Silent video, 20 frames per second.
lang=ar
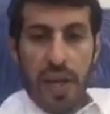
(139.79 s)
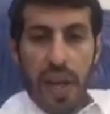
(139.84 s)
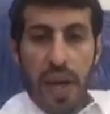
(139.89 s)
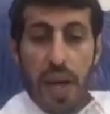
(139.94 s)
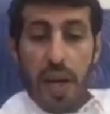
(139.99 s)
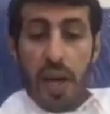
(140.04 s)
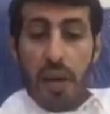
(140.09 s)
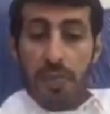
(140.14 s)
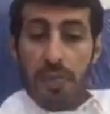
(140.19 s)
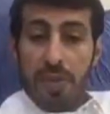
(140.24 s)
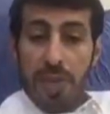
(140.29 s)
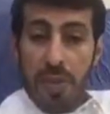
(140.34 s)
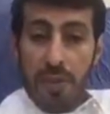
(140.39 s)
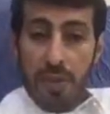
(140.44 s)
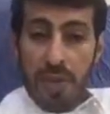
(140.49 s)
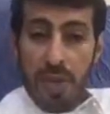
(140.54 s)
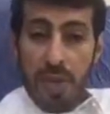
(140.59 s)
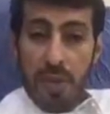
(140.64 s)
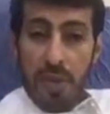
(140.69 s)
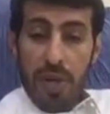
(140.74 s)
أقمت
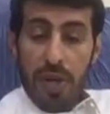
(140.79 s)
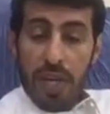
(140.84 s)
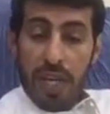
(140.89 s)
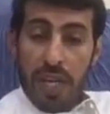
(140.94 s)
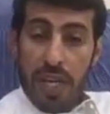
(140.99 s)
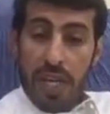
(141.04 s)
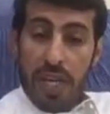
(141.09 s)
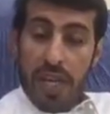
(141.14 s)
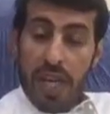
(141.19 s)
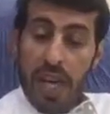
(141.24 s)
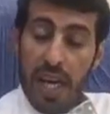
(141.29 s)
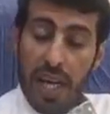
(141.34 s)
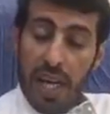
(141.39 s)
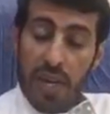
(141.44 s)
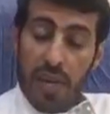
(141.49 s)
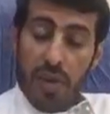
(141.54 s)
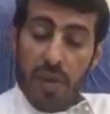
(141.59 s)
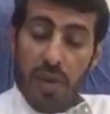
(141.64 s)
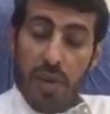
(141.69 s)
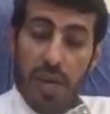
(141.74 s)
بدوحك
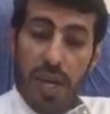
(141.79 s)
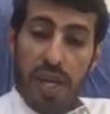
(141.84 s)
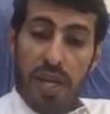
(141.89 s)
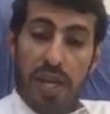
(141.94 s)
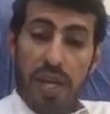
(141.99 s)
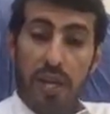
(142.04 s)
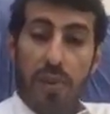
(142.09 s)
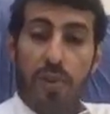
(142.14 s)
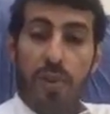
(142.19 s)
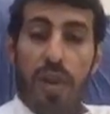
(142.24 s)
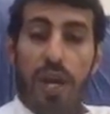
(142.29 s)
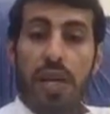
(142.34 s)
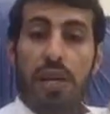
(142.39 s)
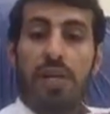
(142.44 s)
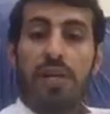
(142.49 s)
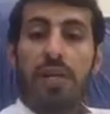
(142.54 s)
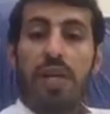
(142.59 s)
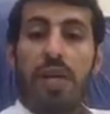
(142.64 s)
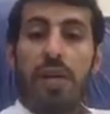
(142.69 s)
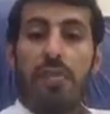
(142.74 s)
النائي تغني
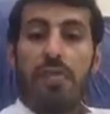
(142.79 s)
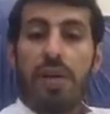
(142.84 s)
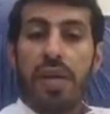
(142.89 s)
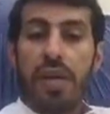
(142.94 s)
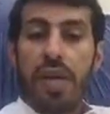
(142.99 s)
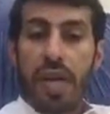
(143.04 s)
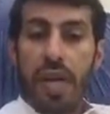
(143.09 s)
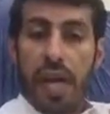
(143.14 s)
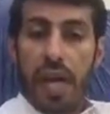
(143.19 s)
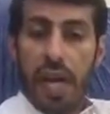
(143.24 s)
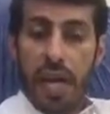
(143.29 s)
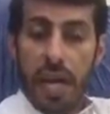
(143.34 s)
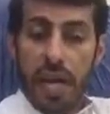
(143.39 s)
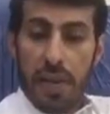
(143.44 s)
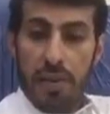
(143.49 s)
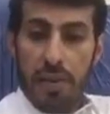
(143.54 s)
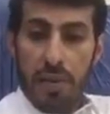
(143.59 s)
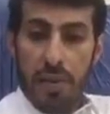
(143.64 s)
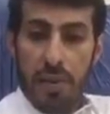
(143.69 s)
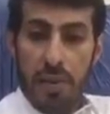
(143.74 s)
وأشقى
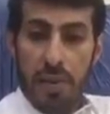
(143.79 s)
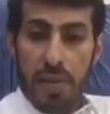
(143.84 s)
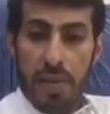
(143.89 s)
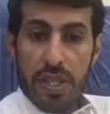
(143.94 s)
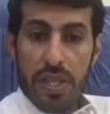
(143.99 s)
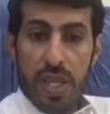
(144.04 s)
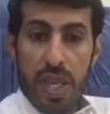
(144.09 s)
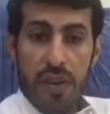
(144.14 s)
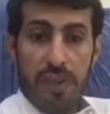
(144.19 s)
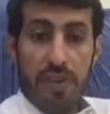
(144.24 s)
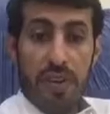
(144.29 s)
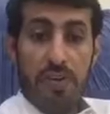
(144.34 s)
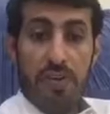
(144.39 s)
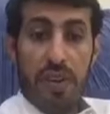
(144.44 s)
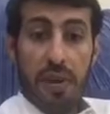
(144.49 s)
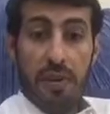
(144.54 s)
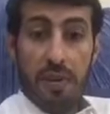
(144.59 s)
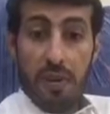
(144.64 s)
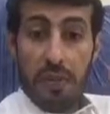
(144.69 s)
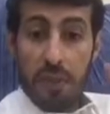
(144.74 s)
بالكهارب والمشافي
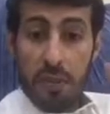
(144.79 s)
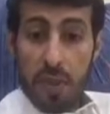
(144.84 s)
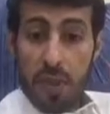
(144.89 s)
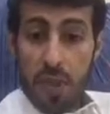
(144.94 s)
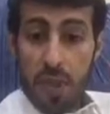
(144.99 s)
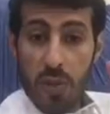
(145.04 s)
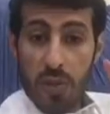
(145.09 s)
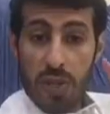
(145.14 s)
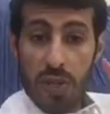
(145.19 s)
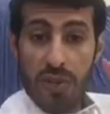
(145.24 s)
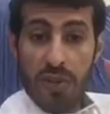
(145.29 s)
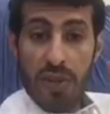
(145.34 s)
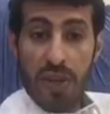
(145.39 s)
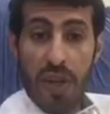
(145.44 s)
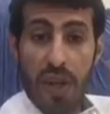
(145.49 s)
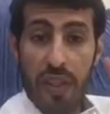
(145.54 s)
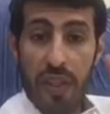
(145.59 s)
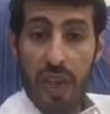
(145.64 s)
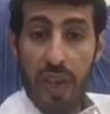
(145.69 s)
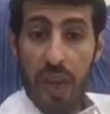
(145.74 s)
فمن مستوصف
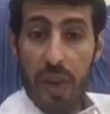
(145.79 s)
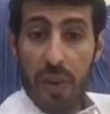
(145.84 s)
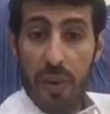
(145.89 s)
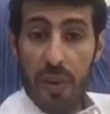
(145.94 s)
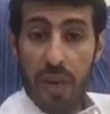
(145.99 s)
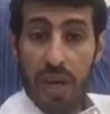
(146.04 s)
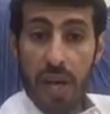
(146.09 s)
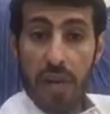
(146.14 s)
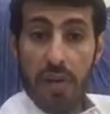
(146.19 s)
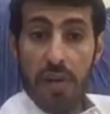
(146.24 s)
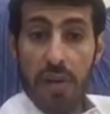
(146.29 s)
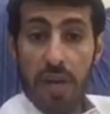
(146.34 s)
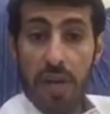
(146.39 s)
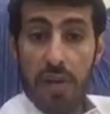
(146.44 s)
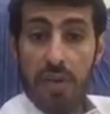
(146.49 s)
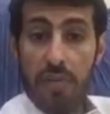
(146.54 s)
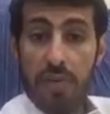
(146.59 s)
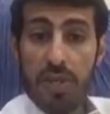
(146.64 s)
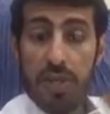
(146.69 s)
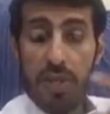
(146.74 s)
أضحى ركاما
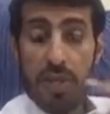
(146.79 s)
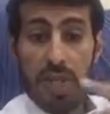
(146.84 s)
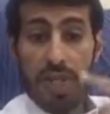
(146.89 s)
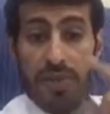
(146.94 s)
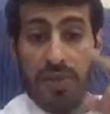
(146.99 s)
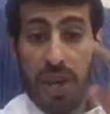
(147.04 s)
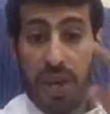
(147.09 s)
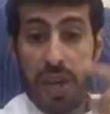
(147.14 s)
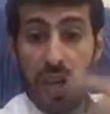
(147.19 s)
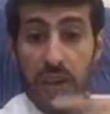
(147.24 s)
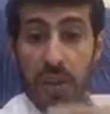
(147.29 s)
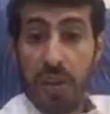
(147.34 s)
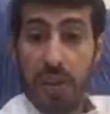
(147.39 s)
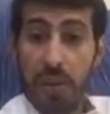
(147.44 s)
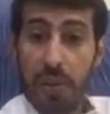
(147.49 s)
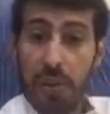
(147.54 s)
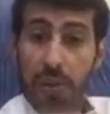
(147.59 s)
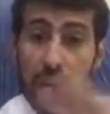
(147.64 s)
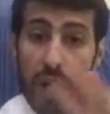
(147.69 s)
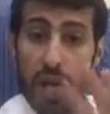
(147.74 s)
لمستشفى
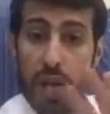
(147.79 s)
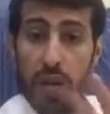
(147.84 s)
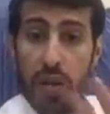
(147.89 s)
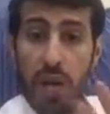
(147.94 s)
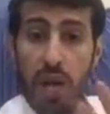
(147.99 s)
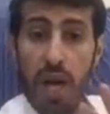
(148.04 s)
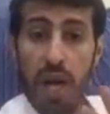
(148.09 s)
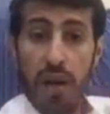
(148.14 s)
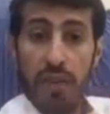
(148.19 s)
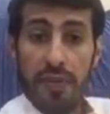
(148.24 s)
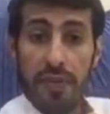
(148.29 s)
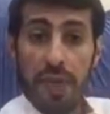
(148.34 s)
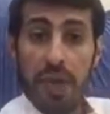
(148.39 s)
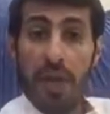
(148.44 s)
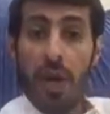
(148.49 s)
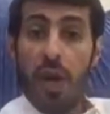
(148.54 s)
يضر ولا يعافي